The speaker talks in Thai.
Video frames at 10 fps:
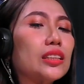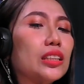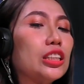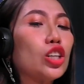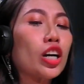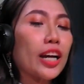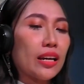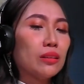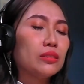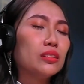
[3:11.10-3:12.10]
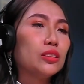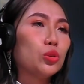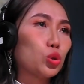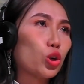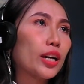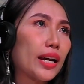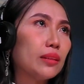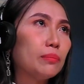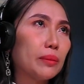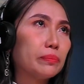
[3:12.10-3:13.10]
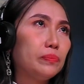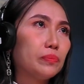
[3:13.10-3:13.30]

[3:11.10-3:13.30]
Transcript: คือต้องการหนูต้องการแบบ